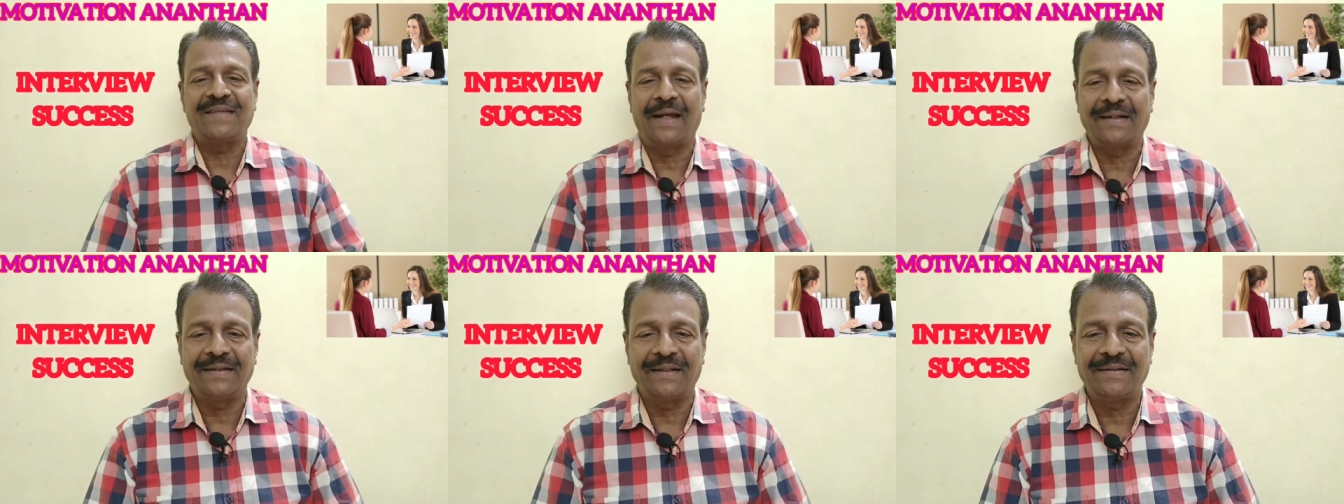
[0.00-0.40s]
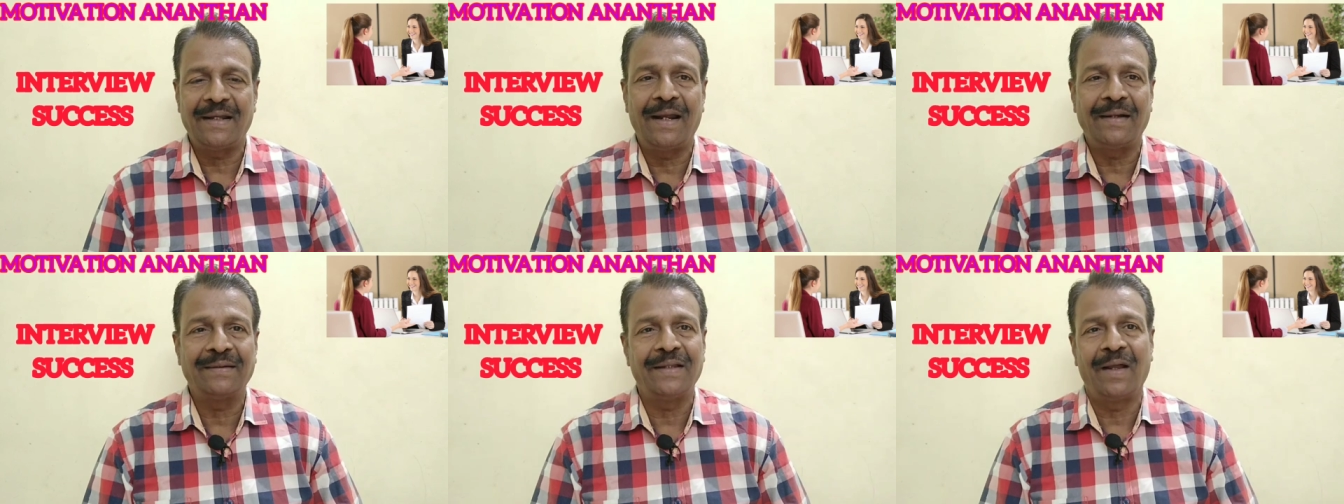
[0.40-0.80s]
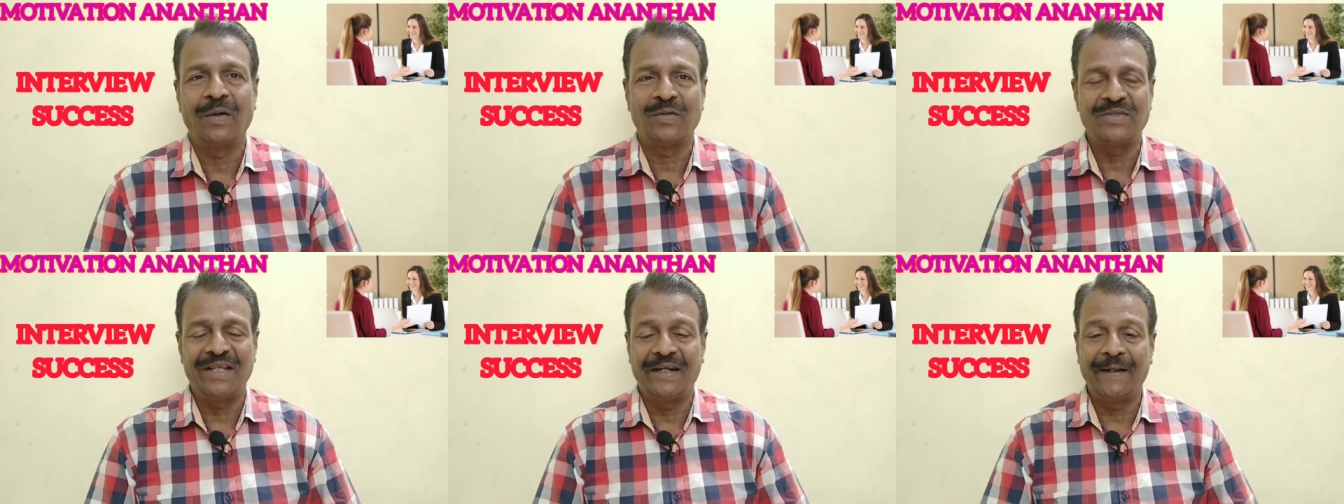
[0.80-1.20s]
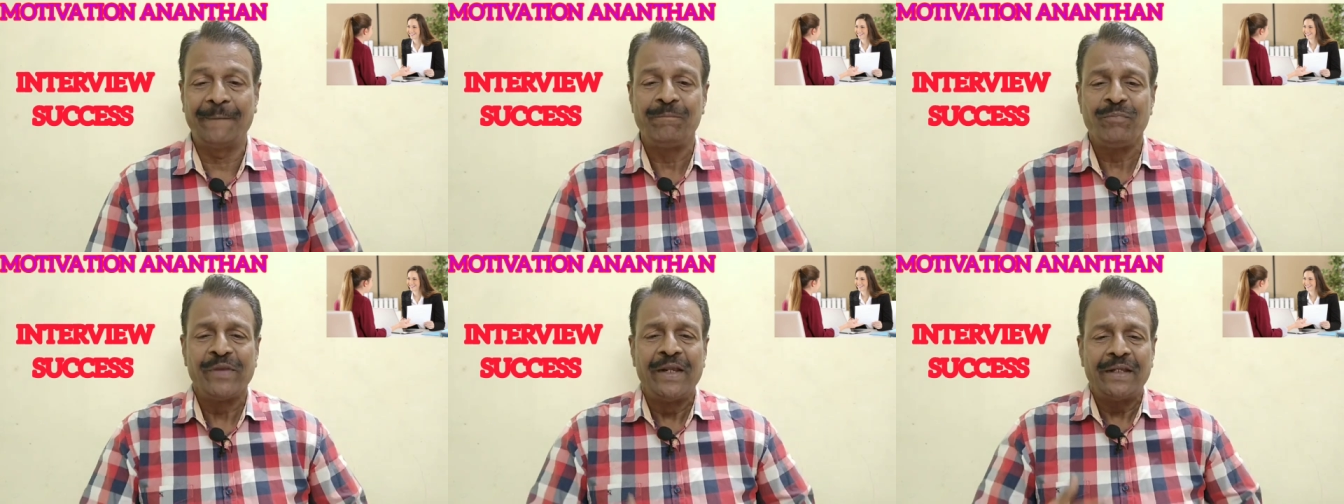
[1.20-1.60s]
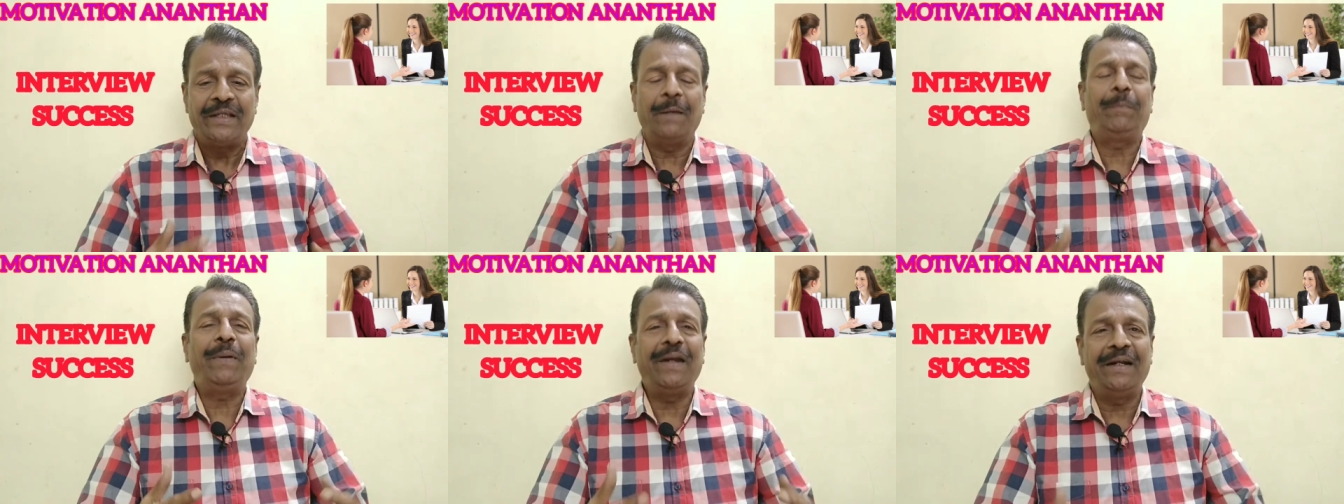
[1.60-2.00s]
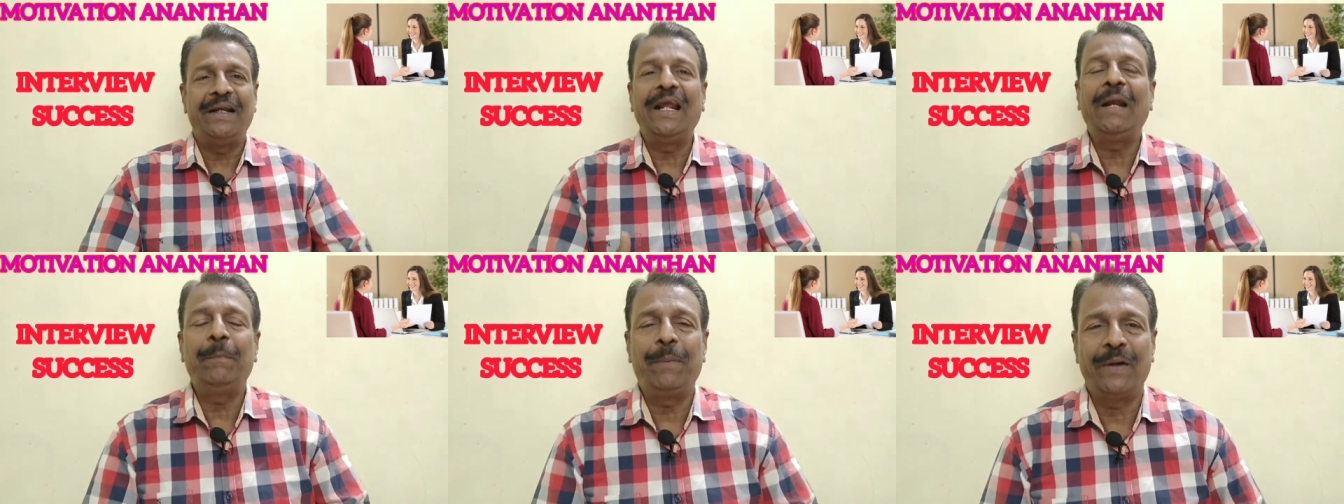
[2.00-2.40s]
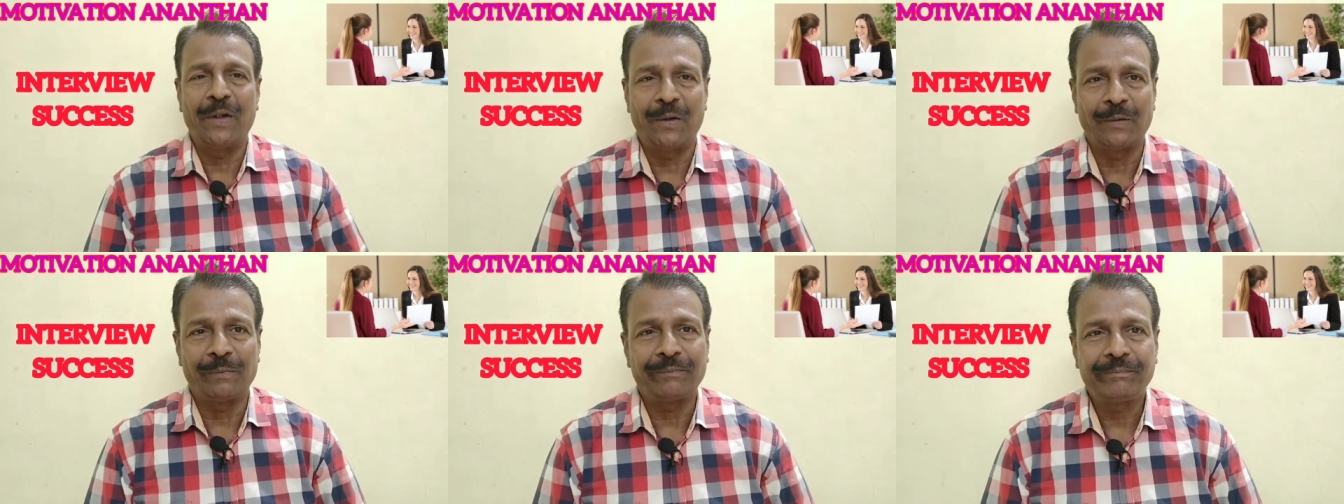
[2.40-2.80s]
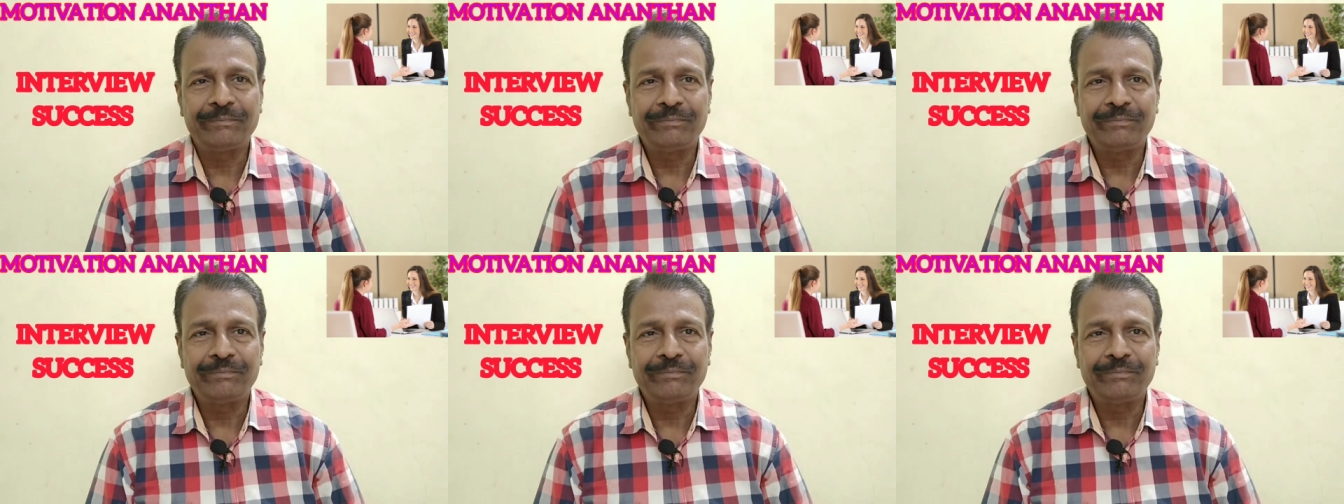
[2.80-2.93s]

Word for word: சார்ந்ததாக இருந்தாலும் சரி எப்படி டீல் பண்ணணும்